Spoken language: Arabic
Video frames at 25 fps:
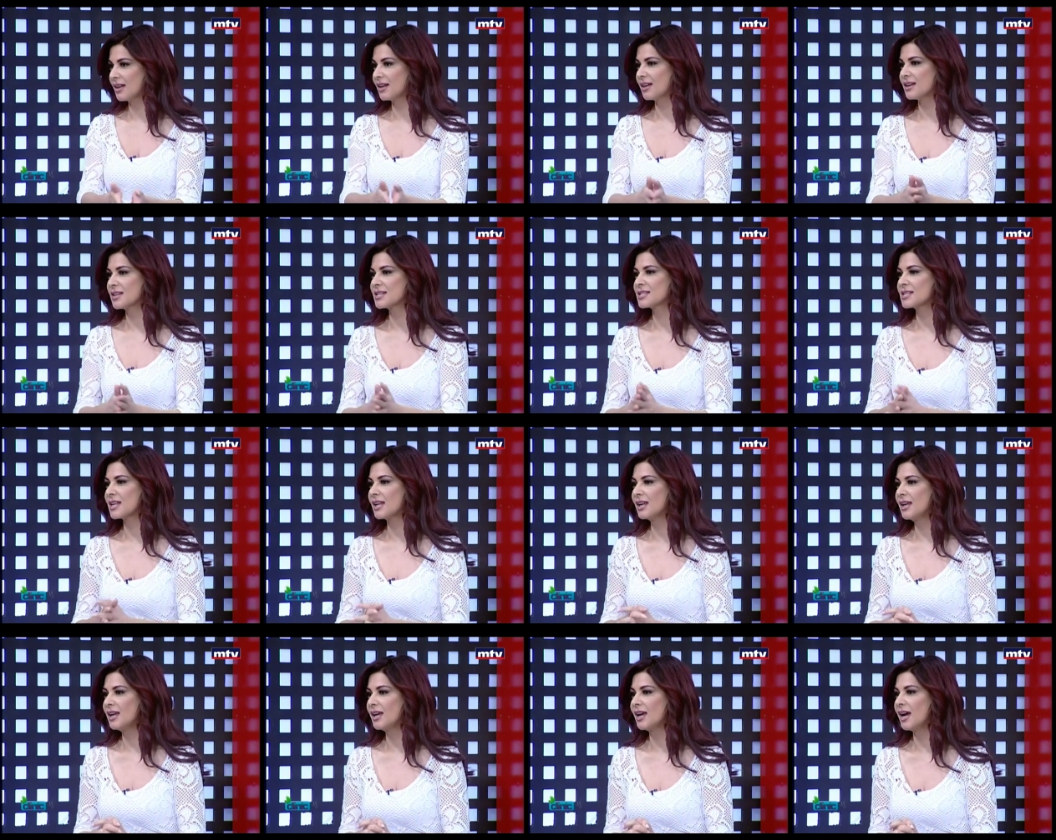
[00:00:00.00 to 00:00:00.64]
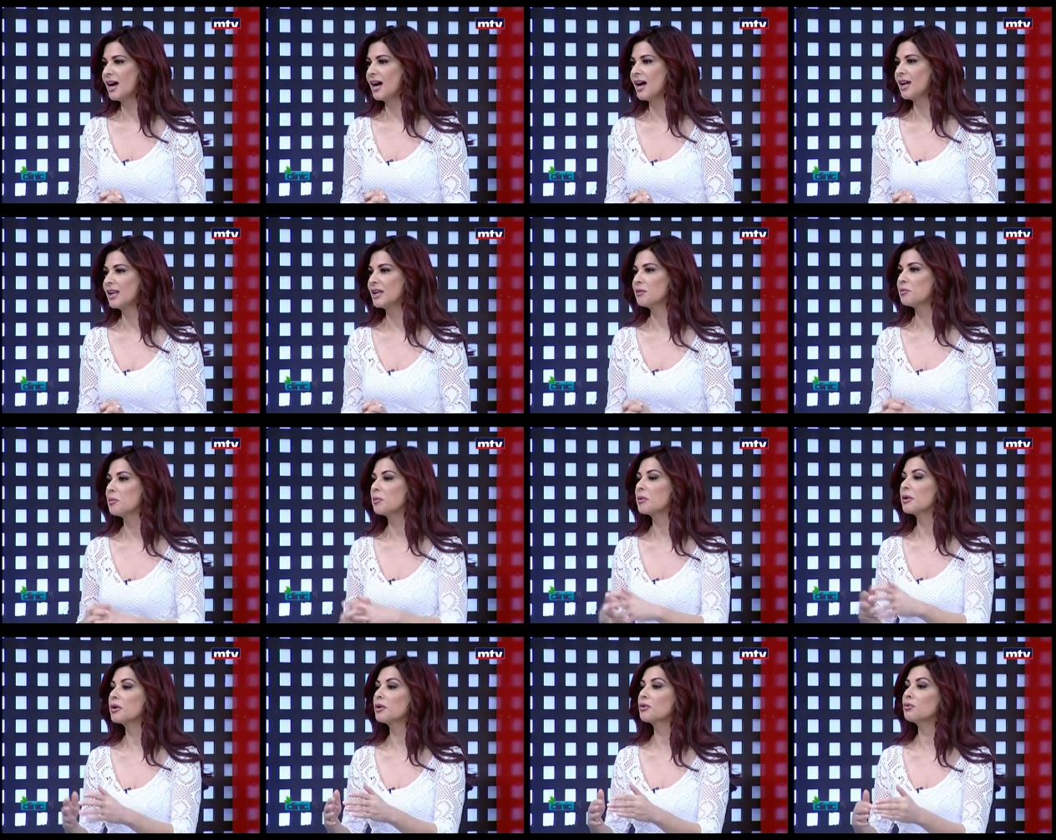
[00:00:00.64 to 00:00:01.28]
نستلحق حالنا
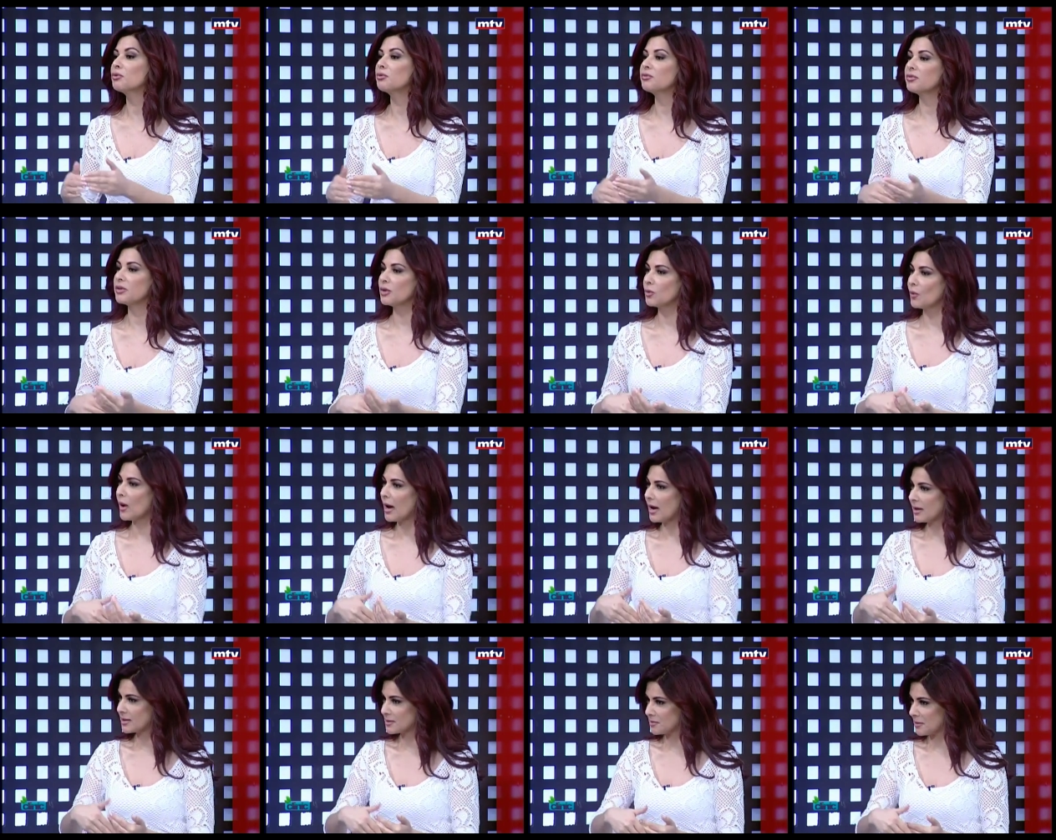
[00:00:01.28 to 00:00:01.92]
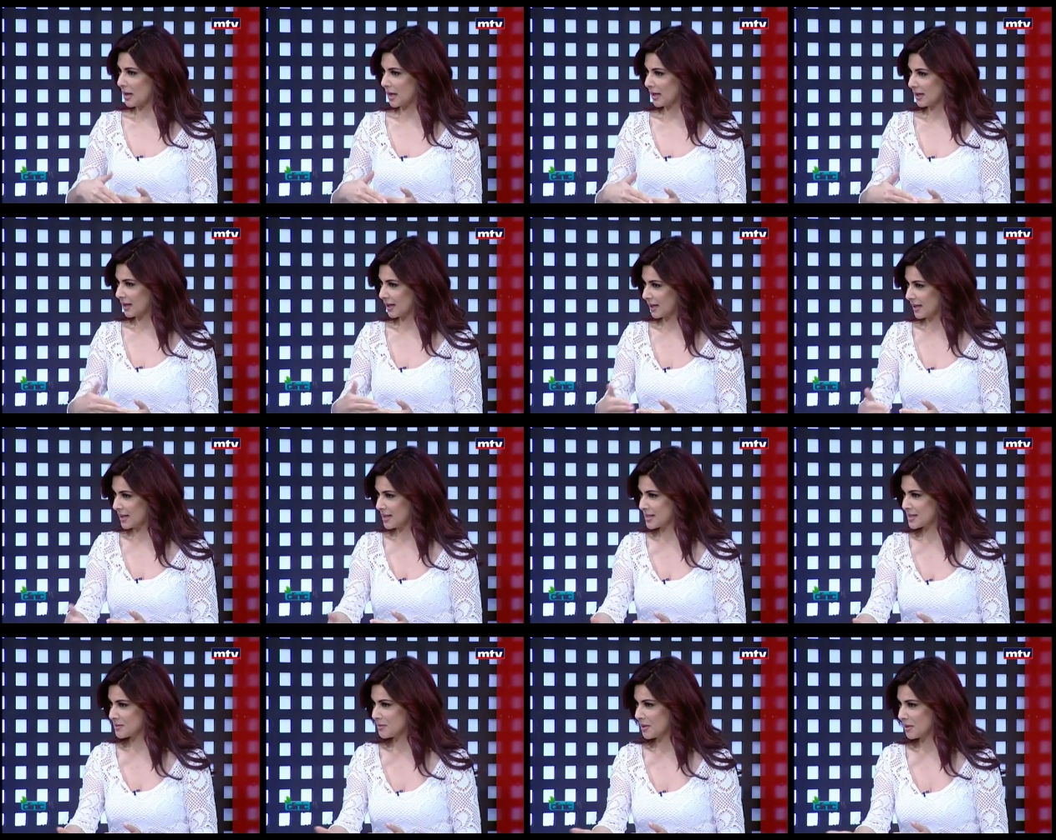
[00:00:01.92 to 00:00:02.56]
ممكن يكون في وقت
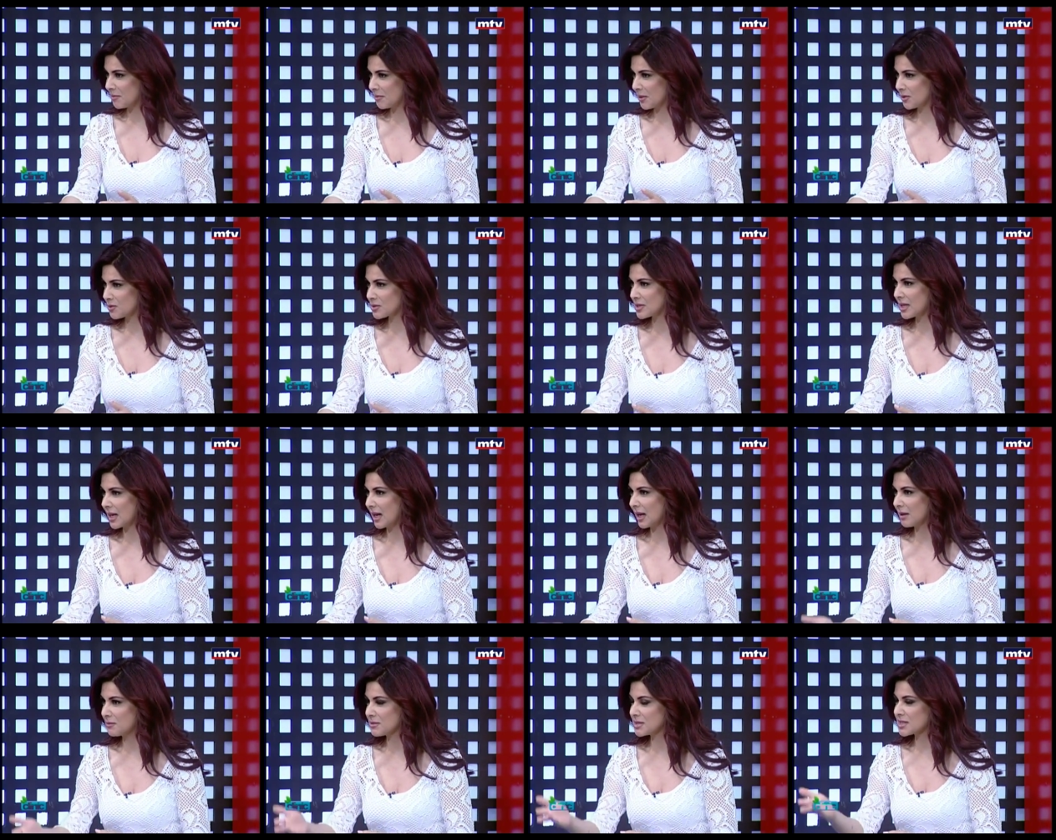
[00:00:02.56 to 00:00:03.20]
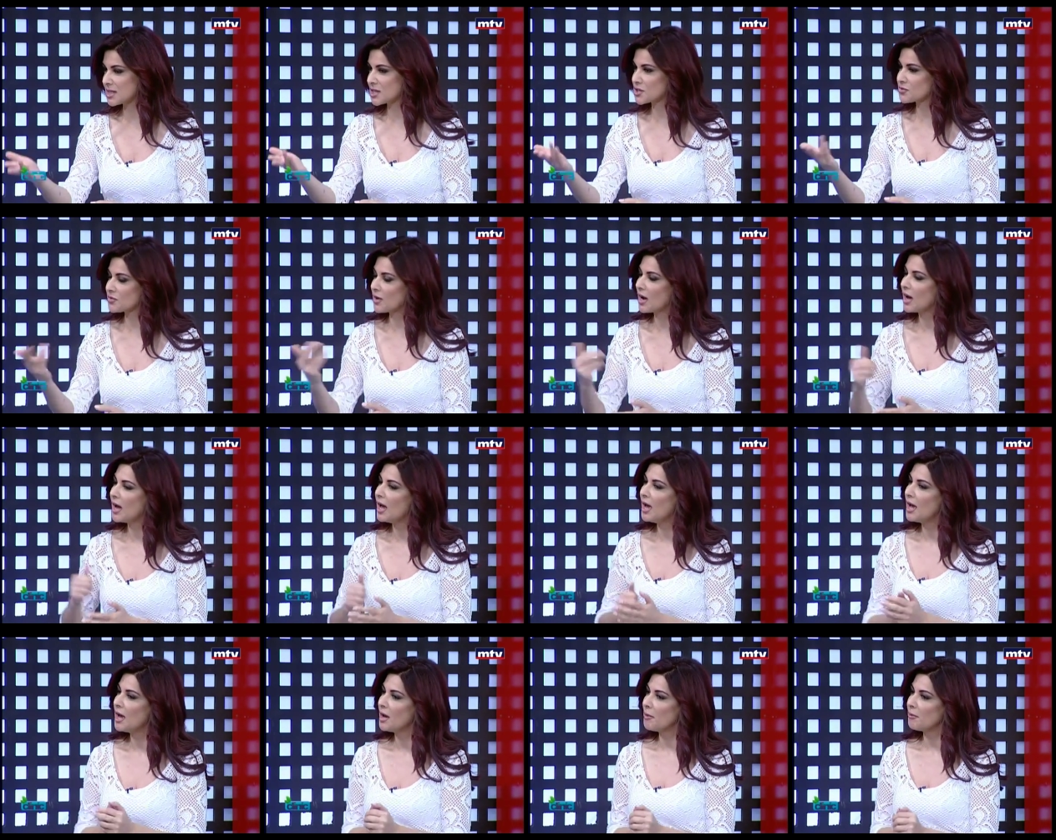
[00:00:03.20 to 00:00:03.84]
بهالكريز بين ما نوصل على المستشفى
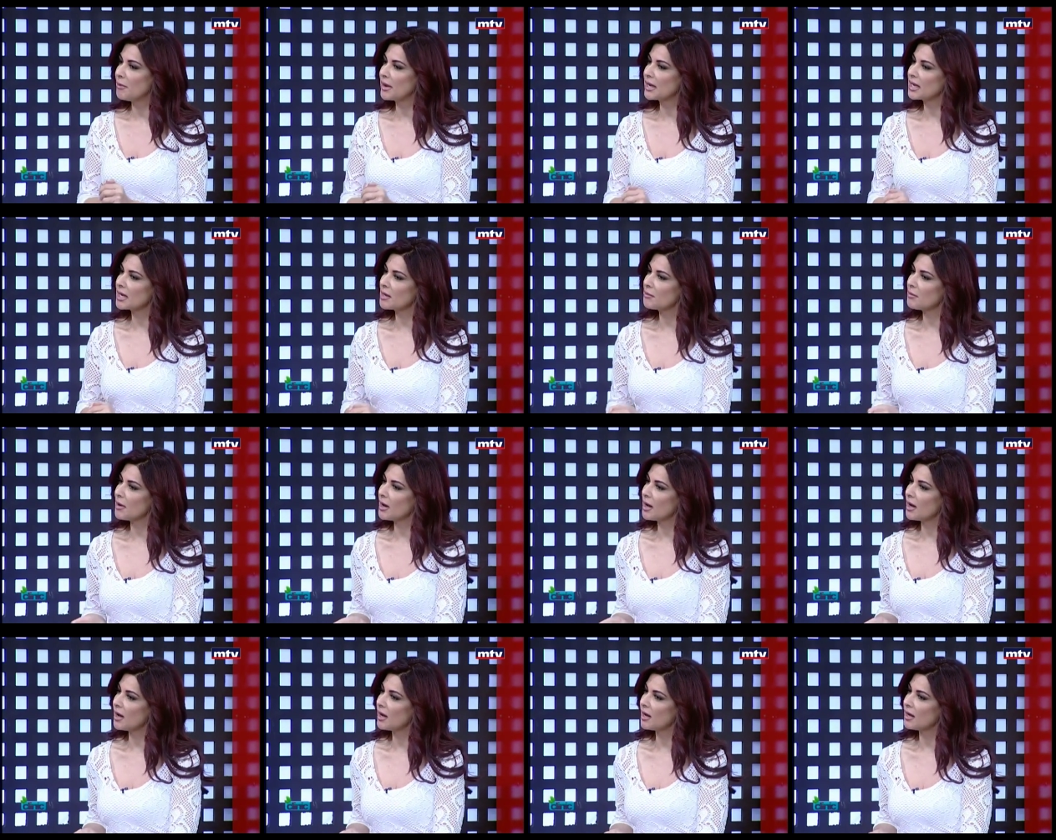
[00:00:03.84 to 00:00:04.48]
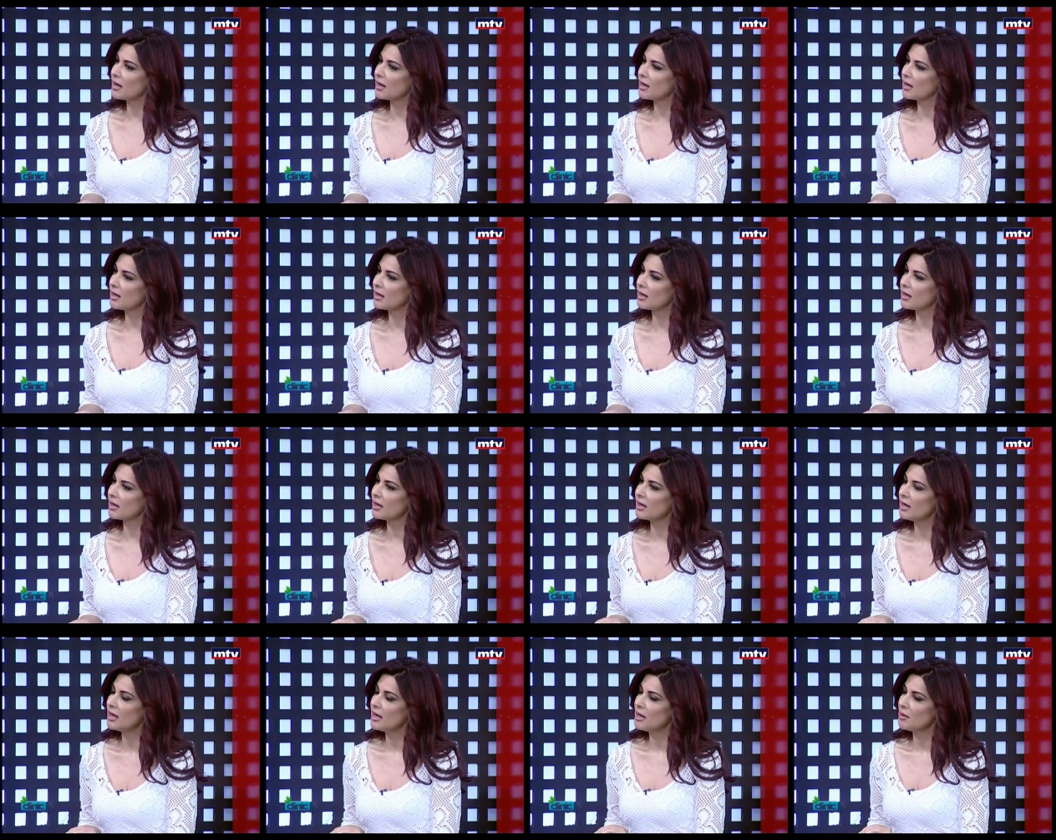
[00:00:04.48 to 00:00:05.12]
بينما
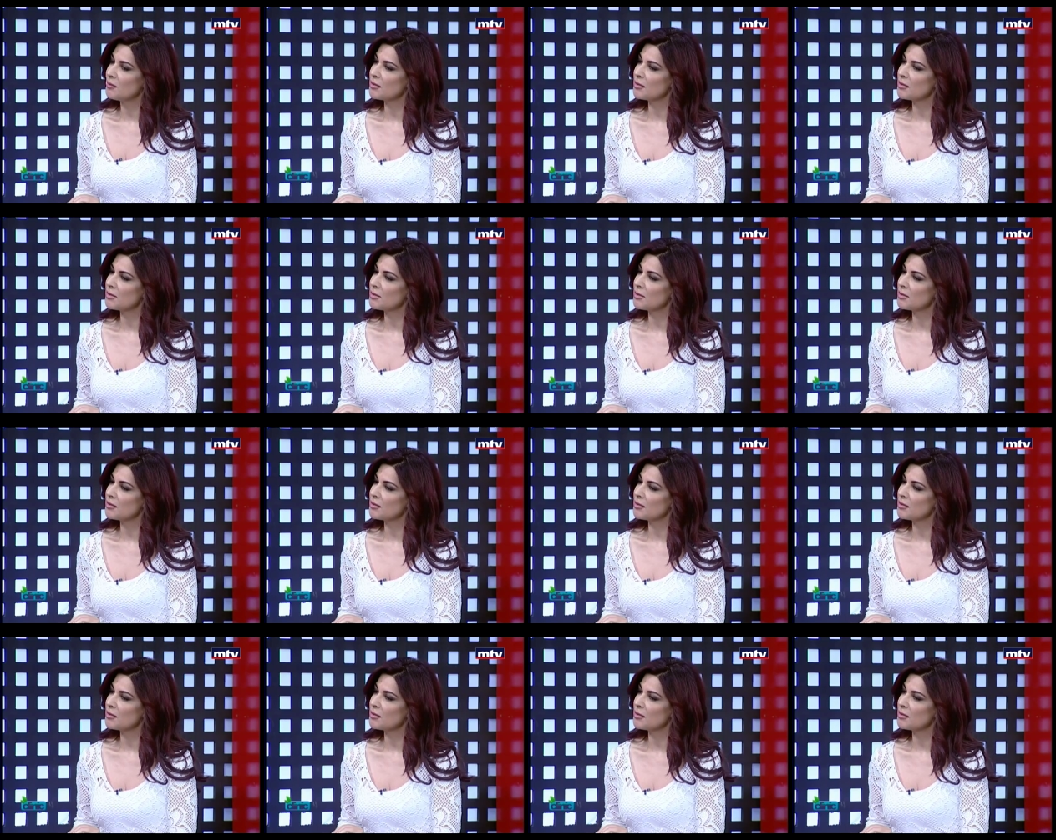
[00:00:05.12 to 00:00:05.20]
آه،